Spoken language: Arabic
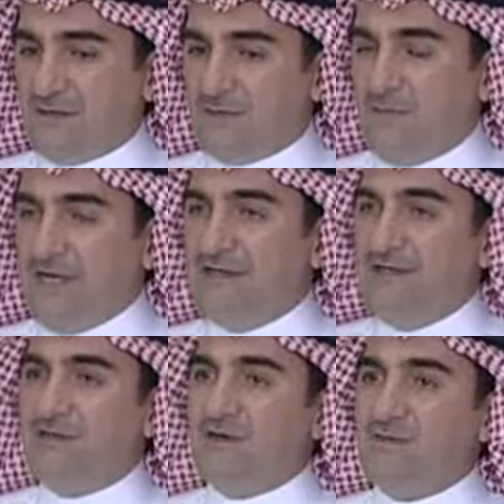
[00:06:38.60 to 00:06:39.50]
ما عاد
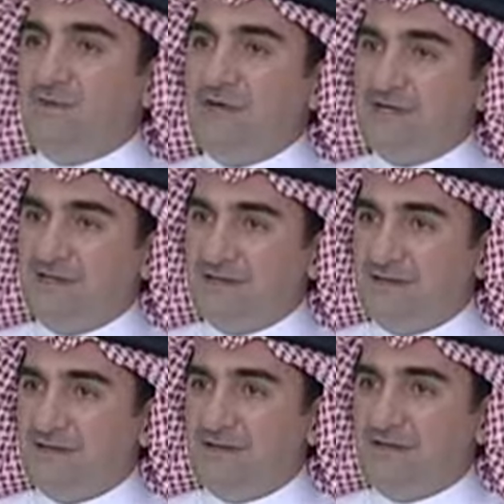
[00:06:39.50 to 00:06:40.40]
عندهم المقدرة
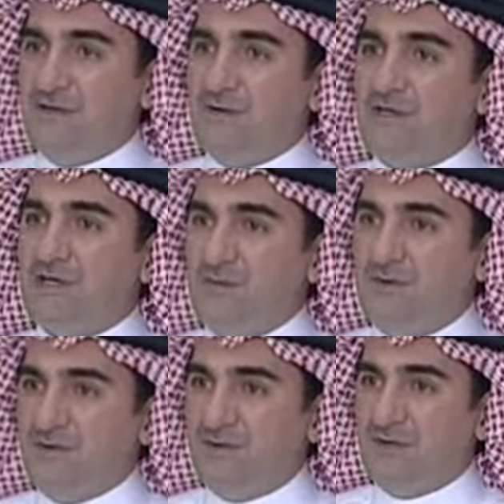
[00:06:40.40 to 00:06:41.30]
انه
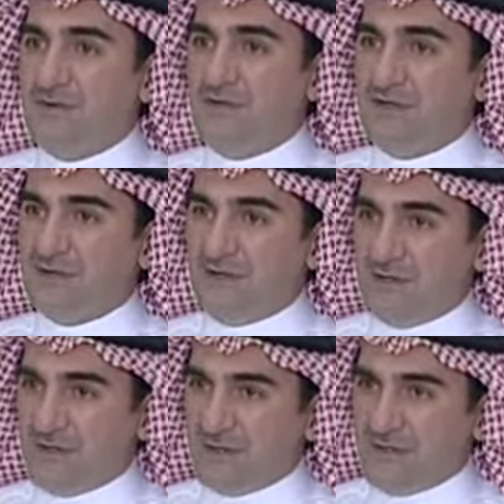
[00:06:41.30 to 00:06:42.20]
يكملوا
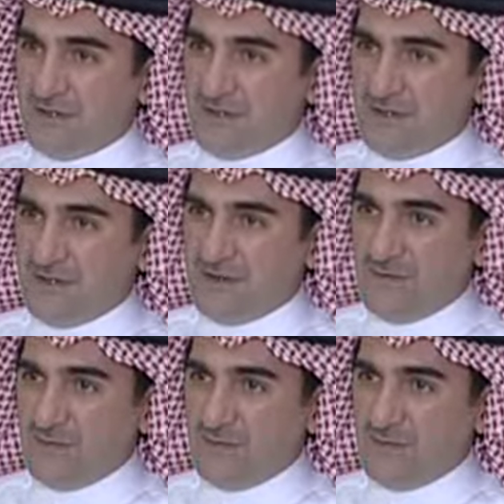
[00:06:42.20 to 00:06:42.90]
آه،